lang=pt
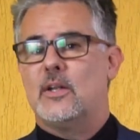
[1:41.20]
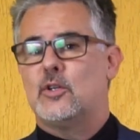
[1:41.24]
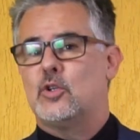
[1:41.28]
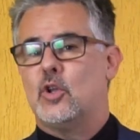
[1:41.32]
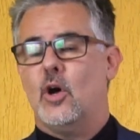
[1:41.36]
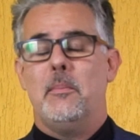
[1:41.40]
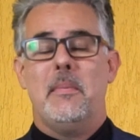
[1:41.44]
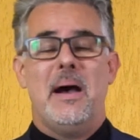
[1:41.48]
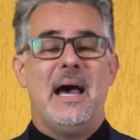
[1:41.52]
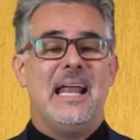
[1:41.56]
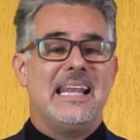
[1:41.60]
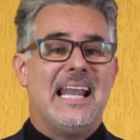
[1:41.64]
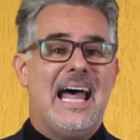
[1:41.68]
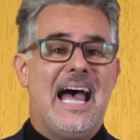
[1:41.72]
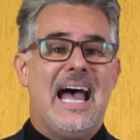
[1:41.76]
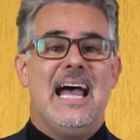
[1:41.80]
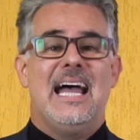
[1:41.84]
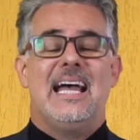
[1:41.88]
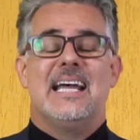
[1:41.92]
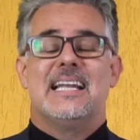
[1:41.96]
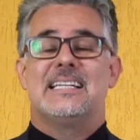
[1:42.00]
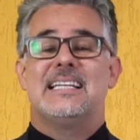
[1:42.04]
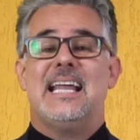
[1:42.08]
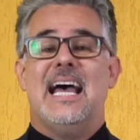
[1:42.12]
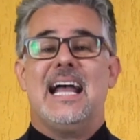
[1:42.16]
é toma lá,
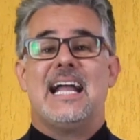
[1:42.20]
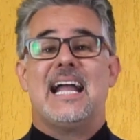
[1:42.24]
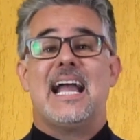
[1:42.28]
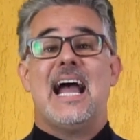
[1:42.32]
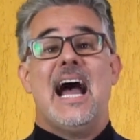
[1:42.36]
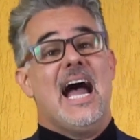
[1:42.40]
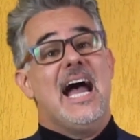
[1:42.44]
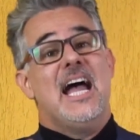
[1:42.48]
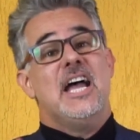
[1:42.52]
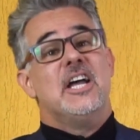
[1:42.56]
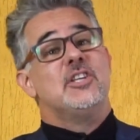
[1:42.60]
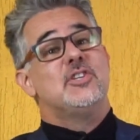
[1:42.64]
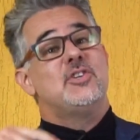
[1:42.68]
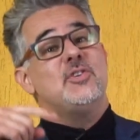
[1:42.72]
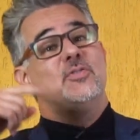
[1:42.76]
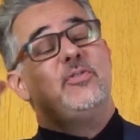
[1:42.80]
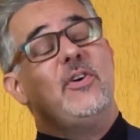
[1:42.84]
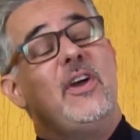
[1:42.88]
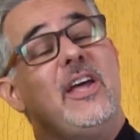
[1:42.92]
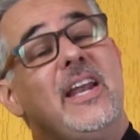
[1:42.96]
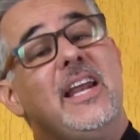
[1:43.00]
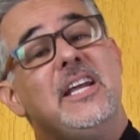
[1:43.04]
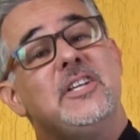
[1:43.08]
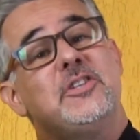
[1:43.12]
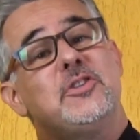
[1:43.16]
dá cá.
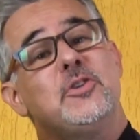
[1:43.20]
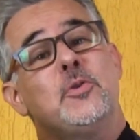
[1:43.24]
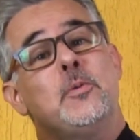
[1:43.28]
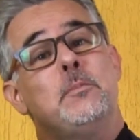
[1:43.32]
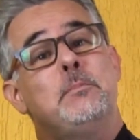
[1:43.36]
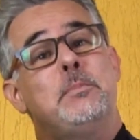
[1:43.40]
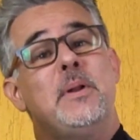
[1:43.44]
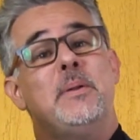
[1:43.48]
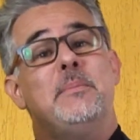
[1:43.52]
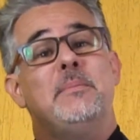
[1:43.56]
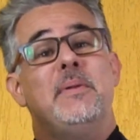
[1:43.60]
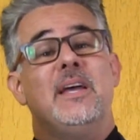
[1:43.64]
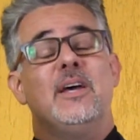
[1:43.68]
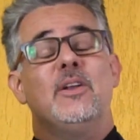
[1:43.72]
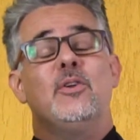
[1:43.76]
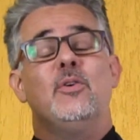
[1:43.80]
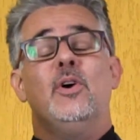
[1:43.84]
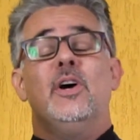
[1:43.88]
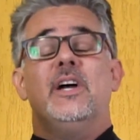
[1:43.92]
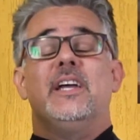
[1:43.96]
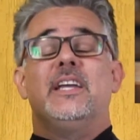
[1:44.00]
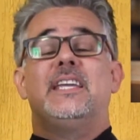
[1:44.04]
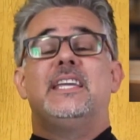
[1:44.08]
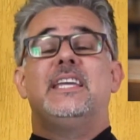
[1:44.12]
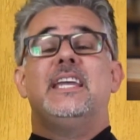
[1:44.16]
Diferente do primeiro,
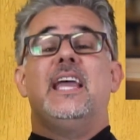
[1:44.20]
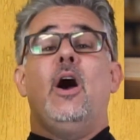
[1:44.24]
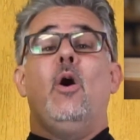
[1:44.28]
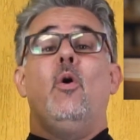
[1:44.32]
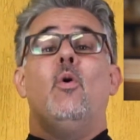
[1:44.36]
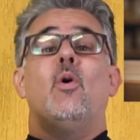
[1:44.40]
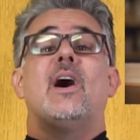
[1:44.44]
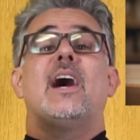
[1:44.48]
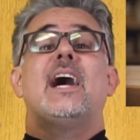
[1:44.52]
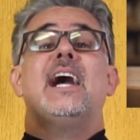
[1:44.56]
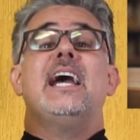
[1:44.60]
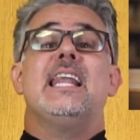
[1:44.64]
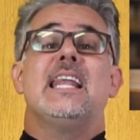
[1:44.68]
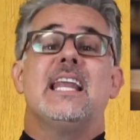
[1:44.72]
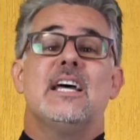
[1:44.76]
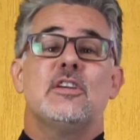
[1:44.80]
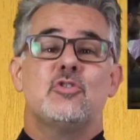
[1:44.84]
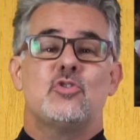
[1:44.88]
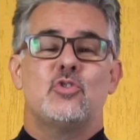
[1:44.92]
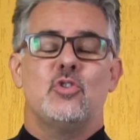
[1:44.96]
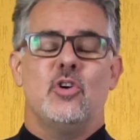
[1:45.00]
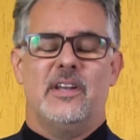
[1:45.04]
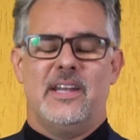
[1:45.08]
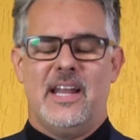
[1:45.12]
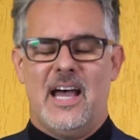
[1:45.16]
que é o
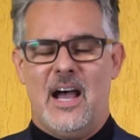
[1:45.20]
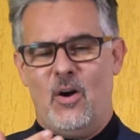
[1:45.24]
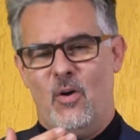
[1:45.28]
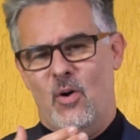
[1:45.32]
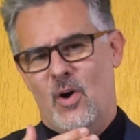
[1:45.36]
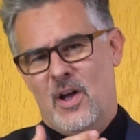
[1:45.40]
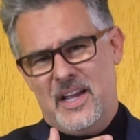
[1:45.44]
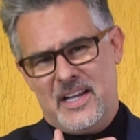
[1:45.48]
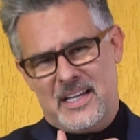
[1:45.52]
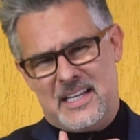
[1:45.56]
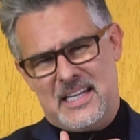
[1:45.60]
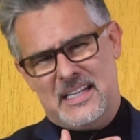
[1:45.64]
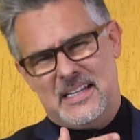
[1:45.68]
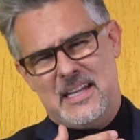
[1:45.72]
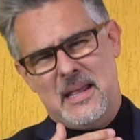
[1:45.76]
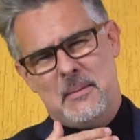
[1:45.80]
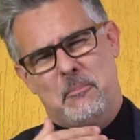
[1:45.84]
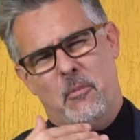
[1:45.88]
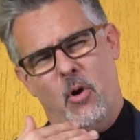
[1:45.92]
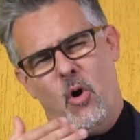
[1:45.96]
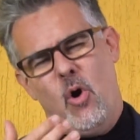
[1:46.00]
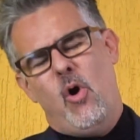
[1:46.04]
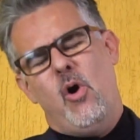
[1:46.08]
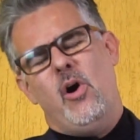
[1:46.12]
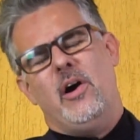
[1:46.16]
relacional, que
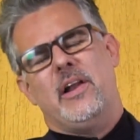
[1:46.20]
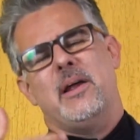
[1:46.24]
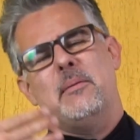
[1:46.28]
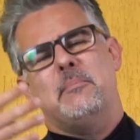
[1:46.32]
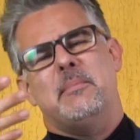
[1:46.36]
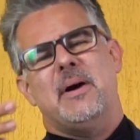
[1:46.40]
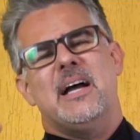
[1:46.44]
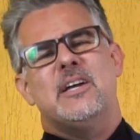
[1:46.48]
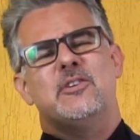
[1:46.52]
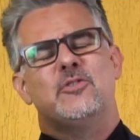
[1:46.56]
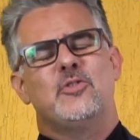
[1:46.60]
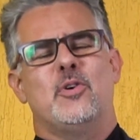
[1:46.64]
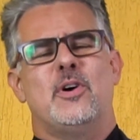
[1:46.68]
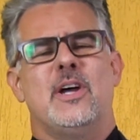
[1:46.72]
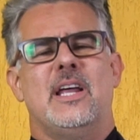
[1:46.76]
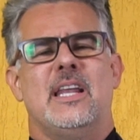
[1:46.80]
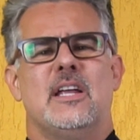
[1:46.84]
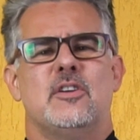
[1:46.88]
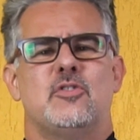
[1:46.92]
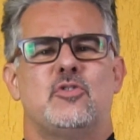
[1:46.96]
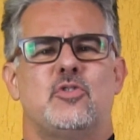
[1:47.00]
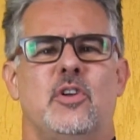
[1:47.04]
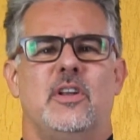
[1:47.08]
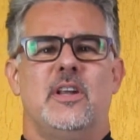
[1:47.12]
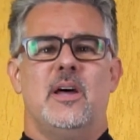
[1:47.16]
demora mais o
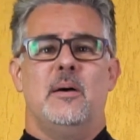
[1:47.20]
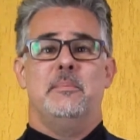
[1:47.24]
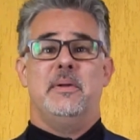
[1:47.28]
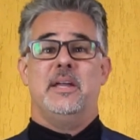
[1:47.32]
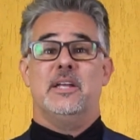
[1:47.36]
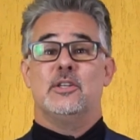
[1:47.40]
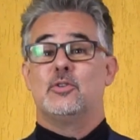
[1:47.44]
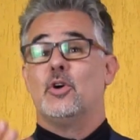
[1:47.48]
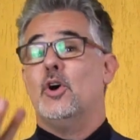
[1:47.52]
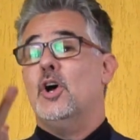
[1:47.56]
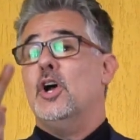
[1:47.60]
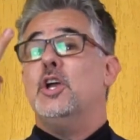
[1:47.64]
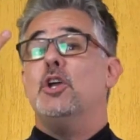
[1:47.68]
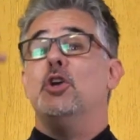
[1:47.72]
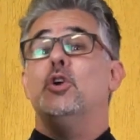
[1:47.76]
relacionamento.